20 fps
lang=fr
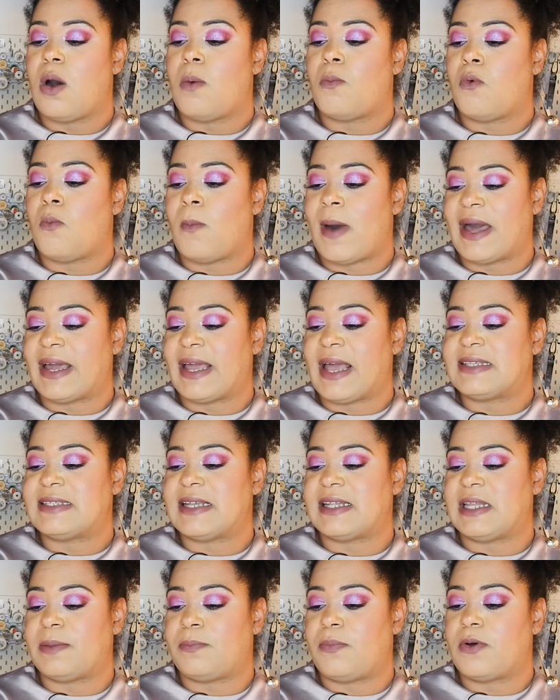Mon mari à
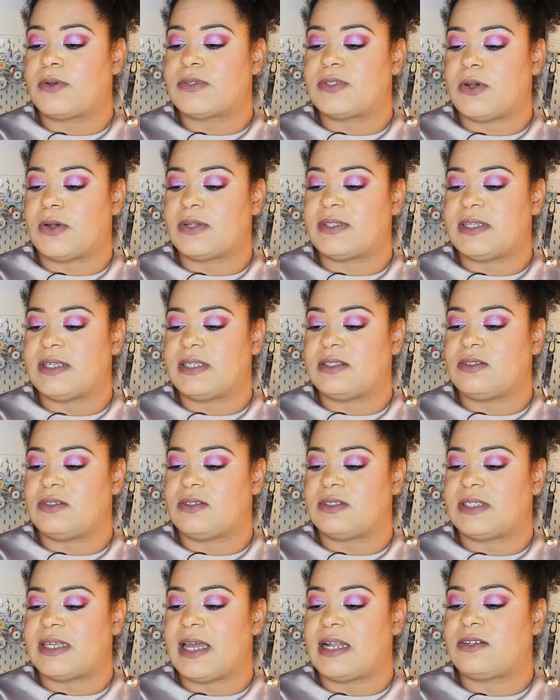cette époque sortait
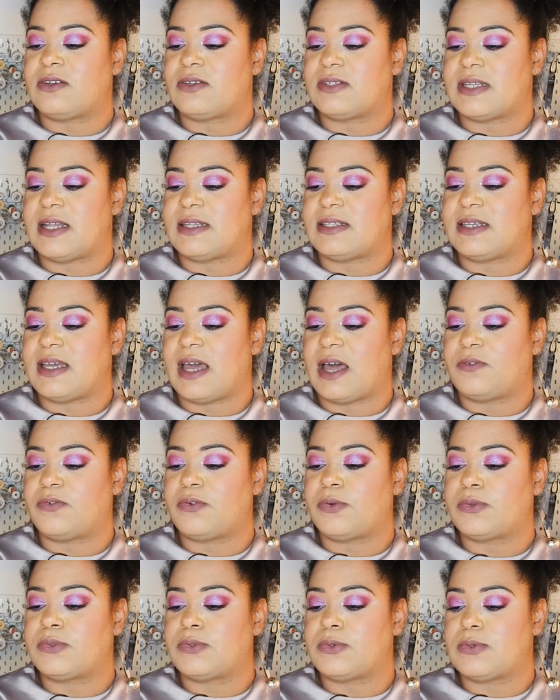quelques années
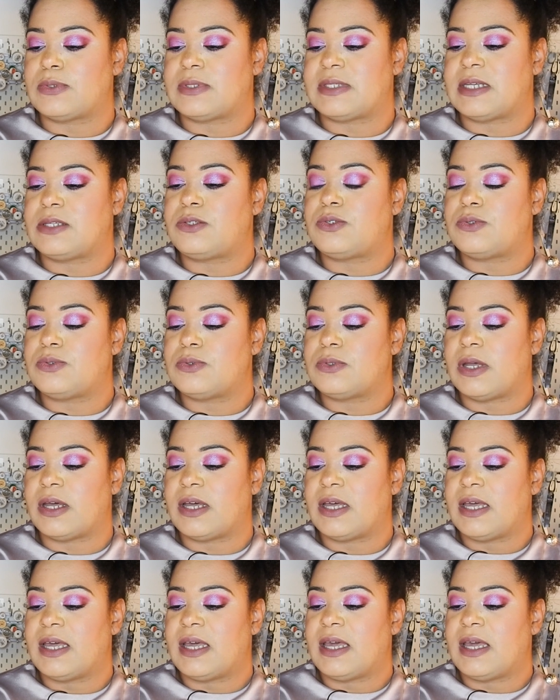infructueuses d'études